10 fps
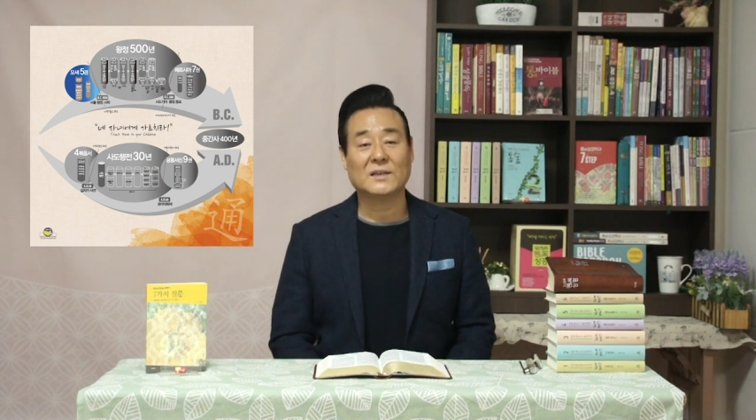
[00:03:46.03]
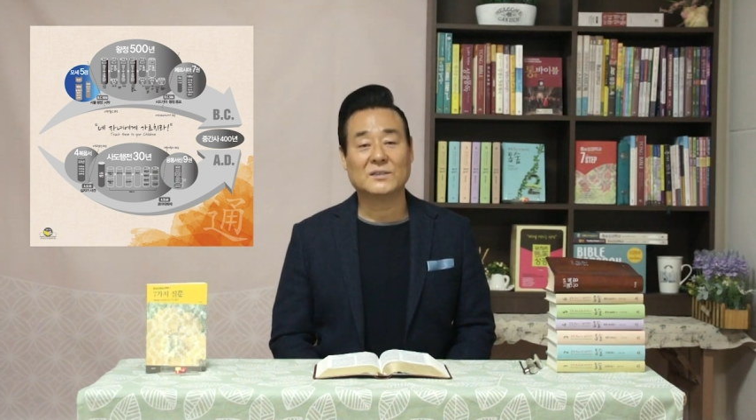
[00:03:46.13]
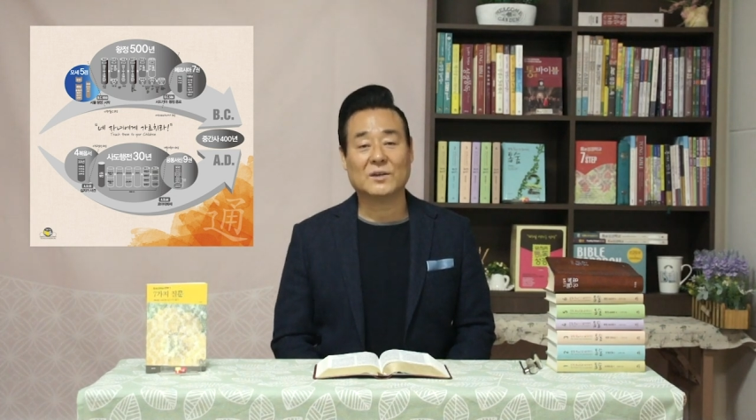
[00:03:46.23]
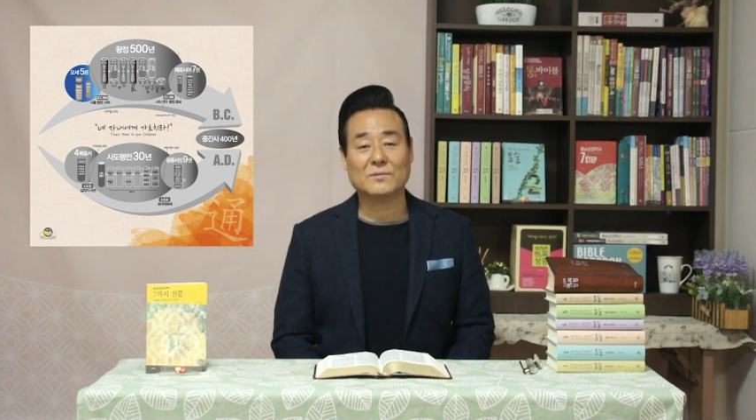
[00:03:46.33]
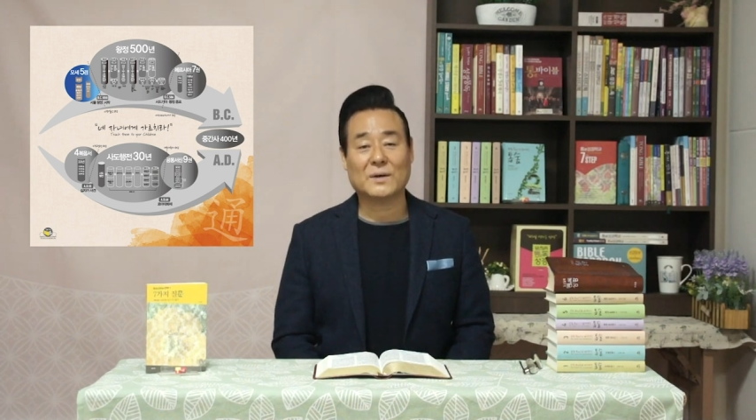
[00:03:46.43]

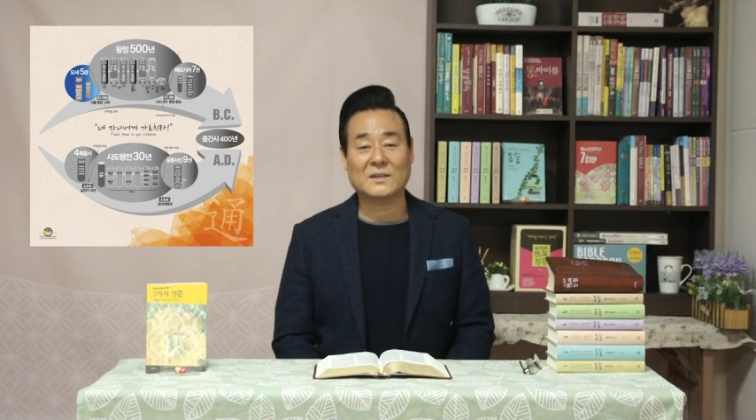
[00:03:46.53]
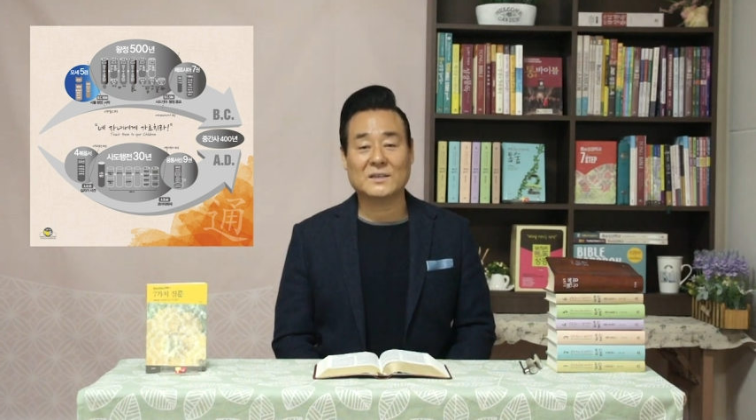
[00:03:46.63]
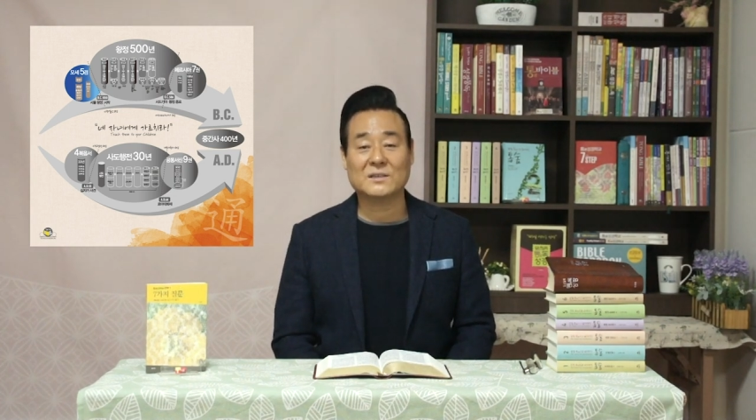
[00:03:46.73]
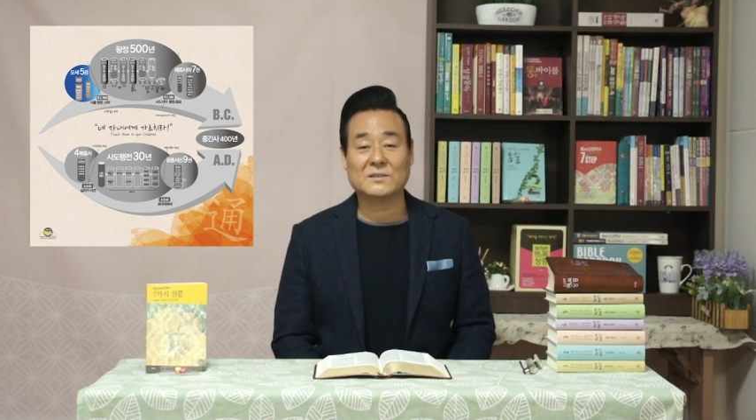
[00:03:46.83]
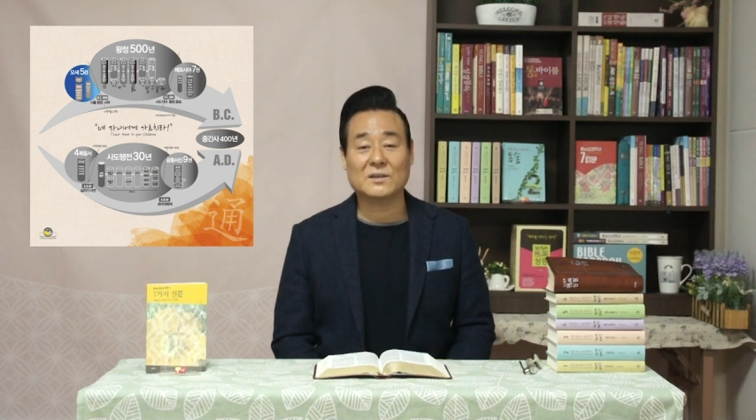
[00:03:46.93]
성
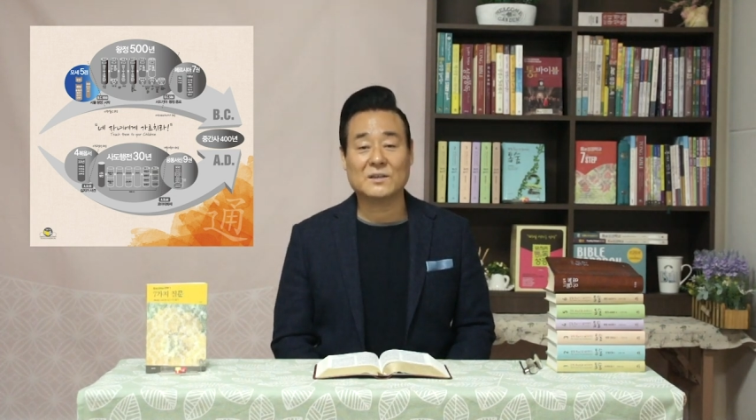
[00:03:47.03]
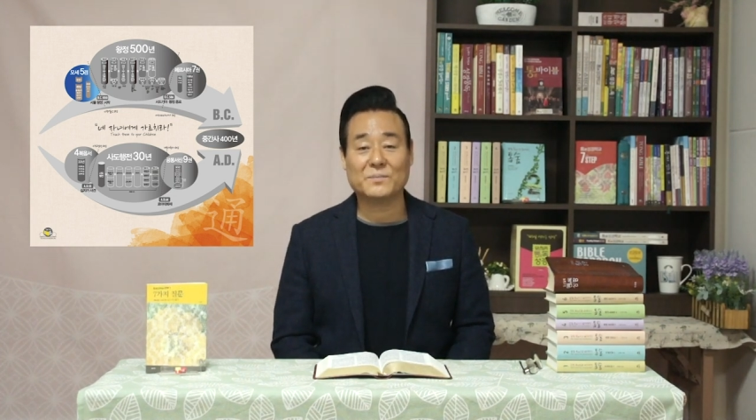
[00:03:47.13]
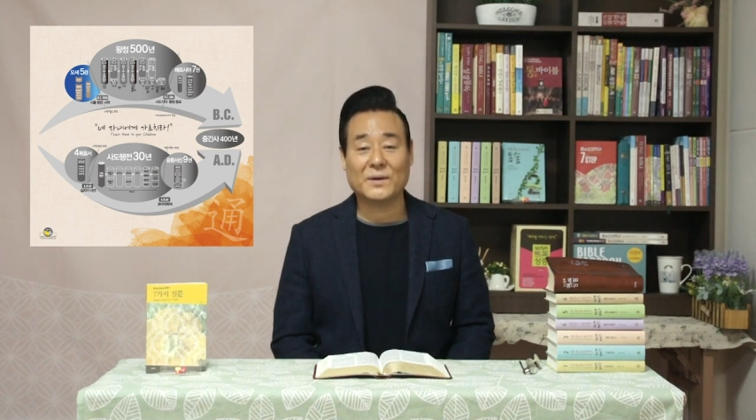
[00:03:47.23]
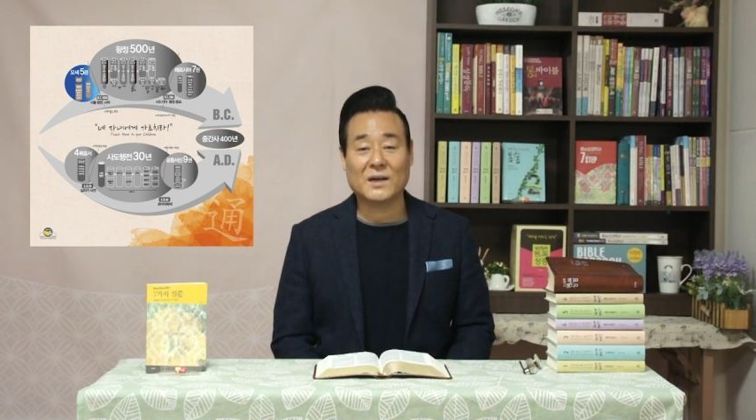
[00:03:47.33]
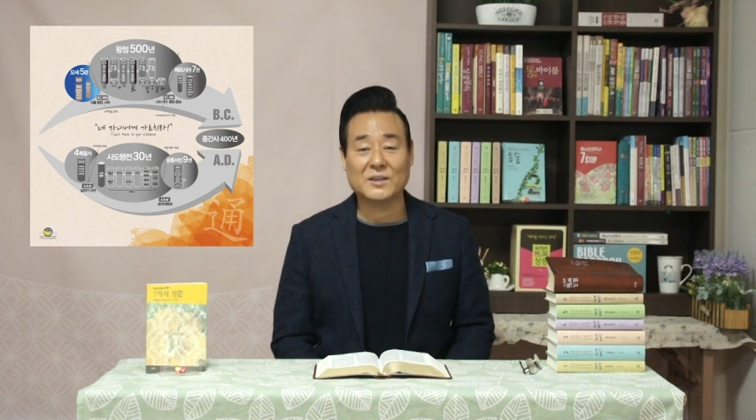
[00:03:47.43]
밖에서
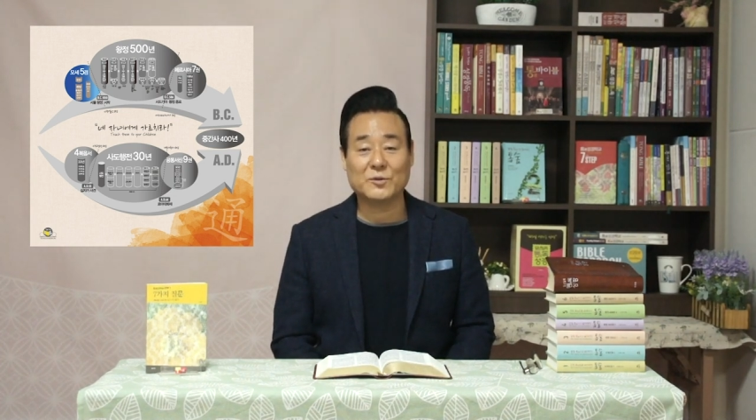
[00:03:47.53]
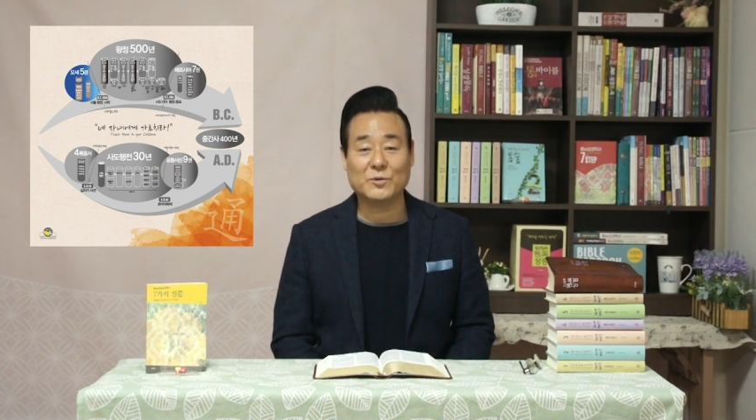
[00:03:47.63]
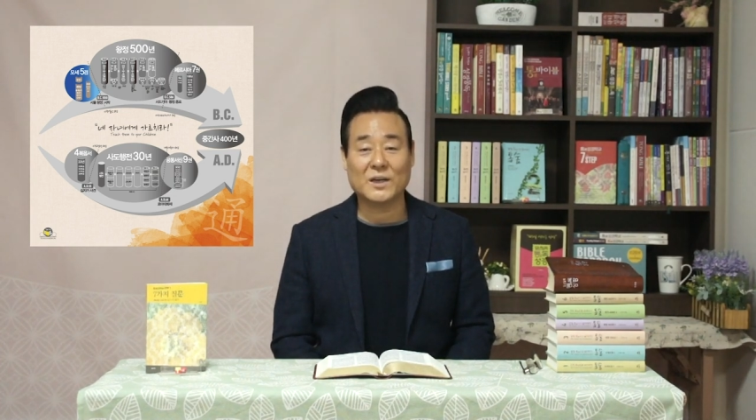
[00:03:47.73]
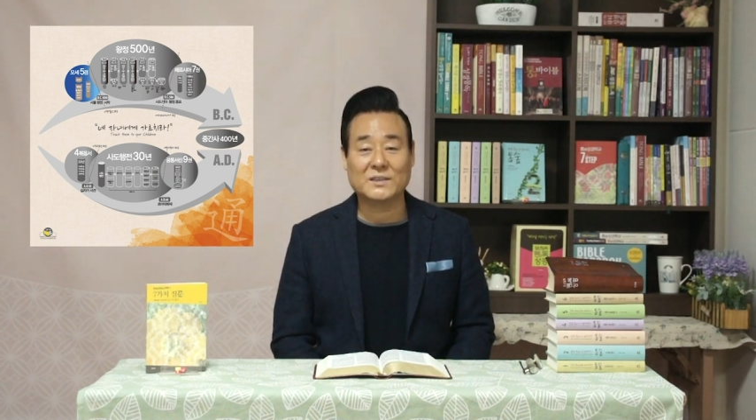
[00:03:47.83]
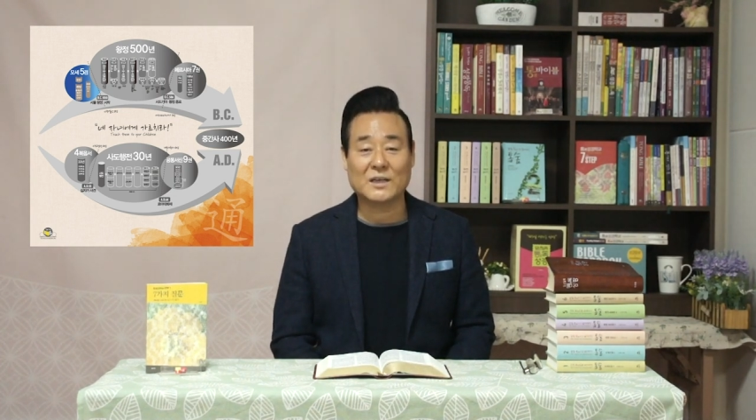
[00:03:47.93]
성을 빼앗기
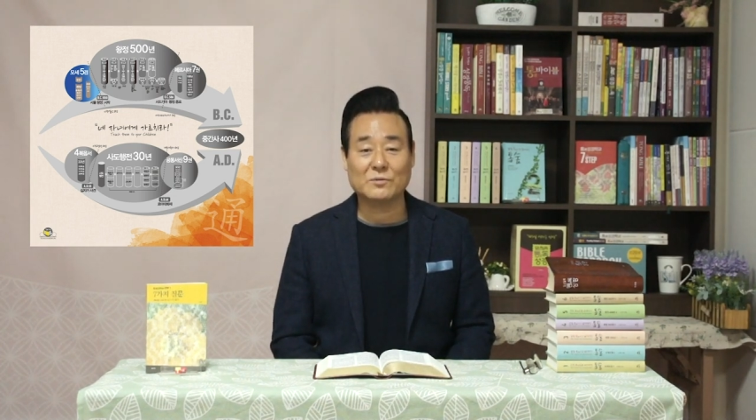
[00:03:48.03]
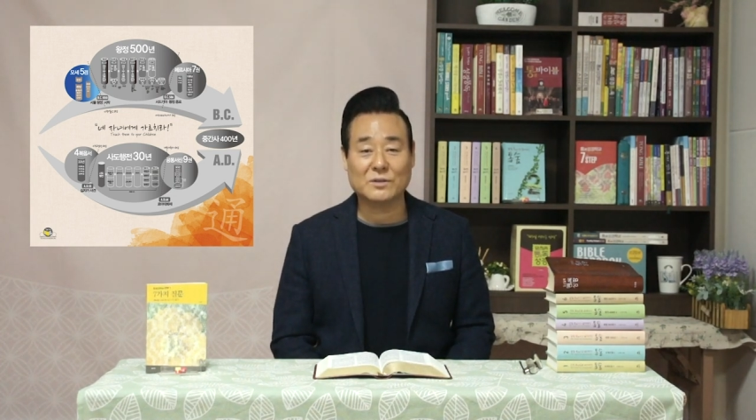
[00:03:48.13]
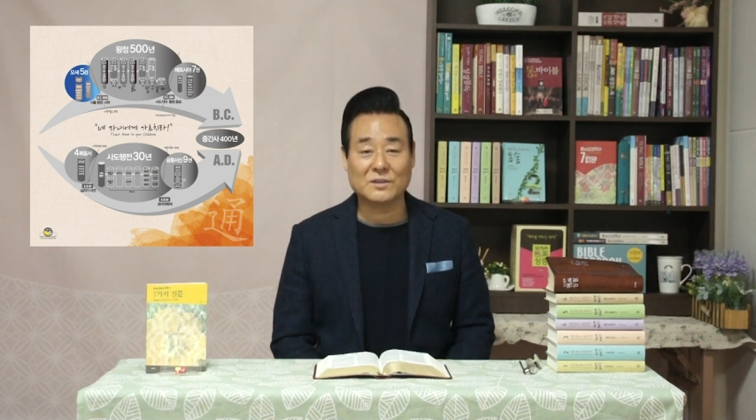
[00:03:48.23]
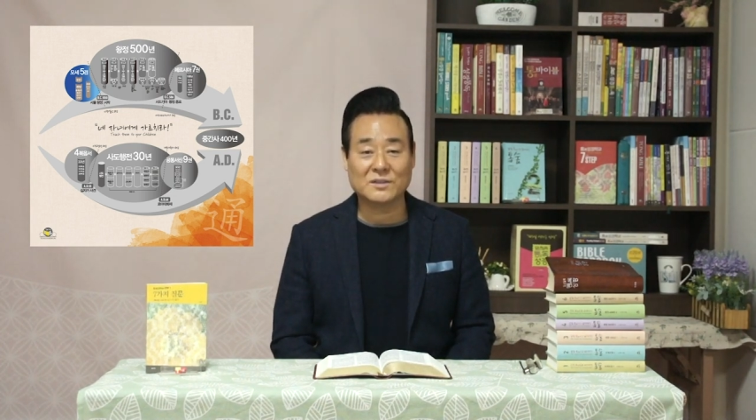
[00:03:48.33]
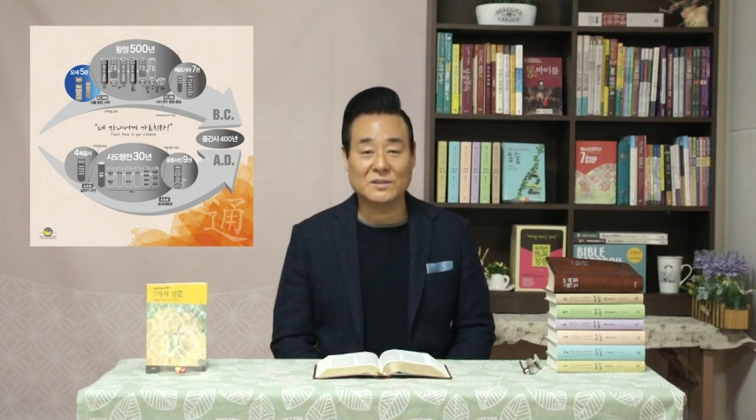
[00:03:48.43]
위해
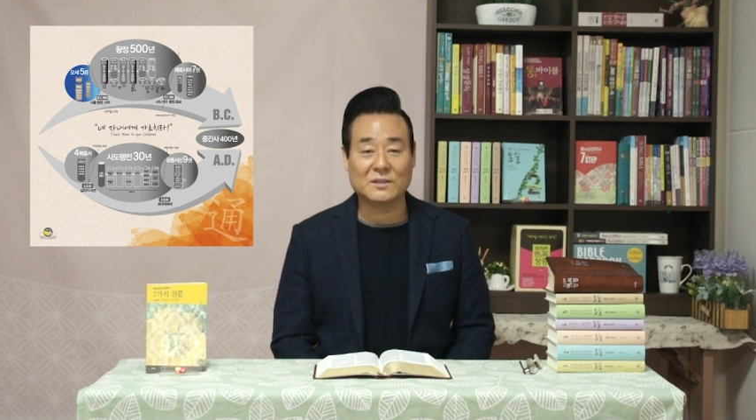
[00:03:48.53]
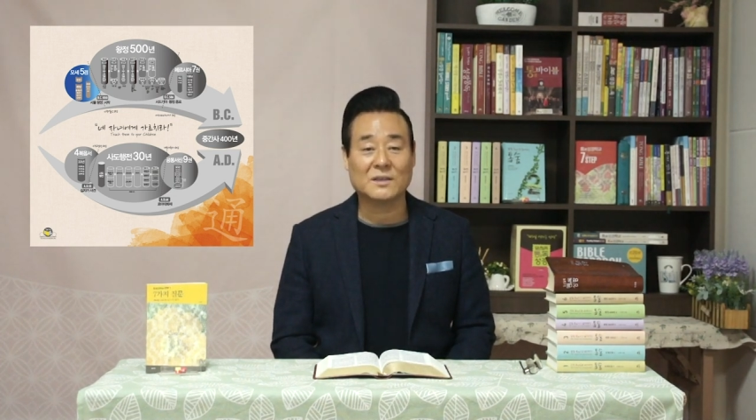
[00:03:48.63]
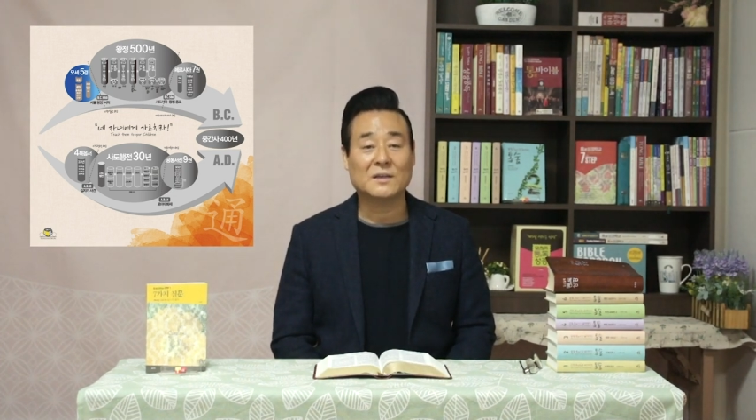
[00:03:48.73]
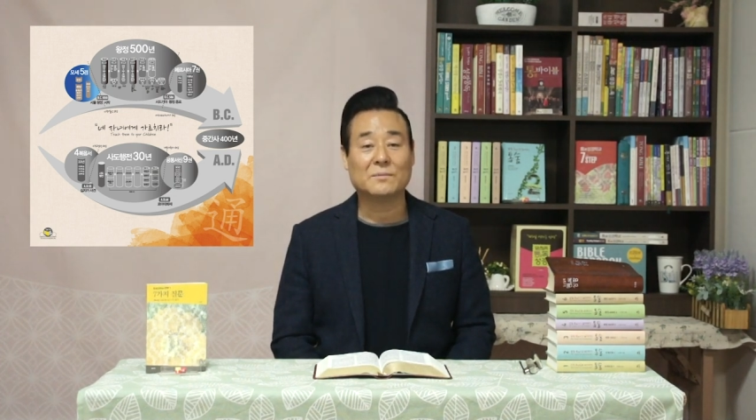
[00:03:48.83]
싸우는 것은